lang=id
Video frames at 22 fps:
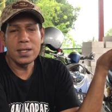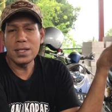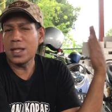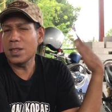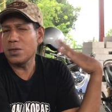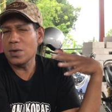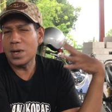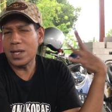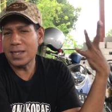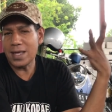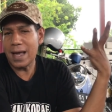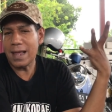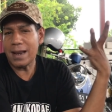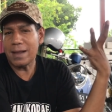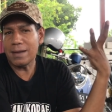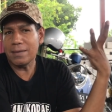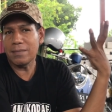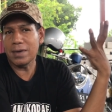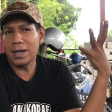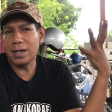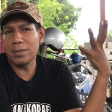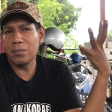Saya juga
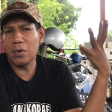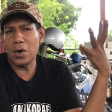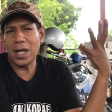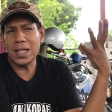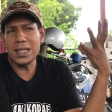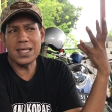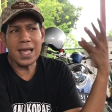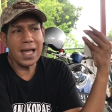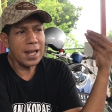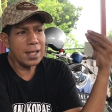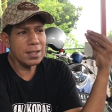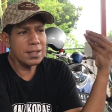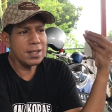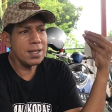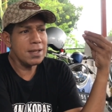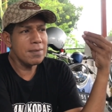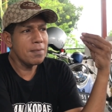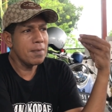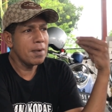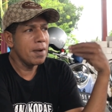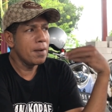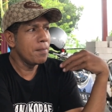jarang, eh, bukan jarang
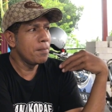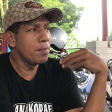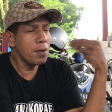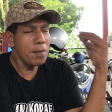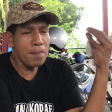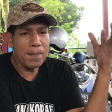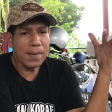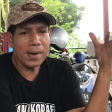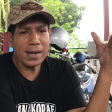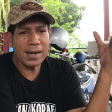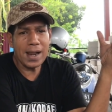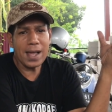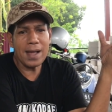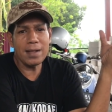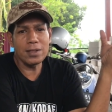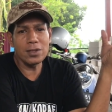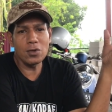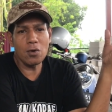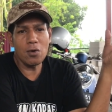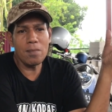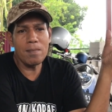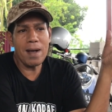sih, belum pernah
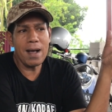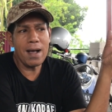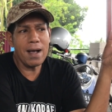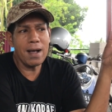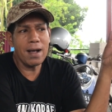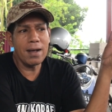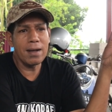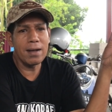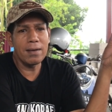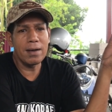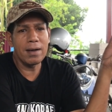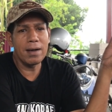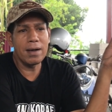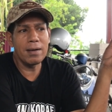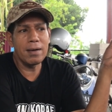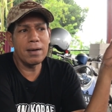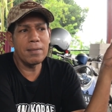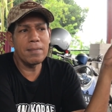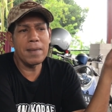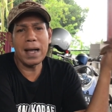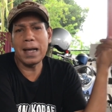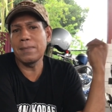coba
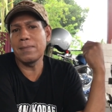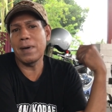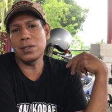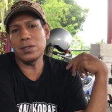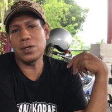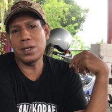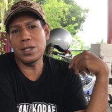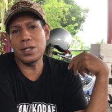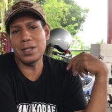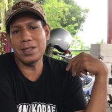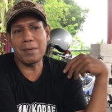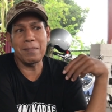uh, makan bakso di sini.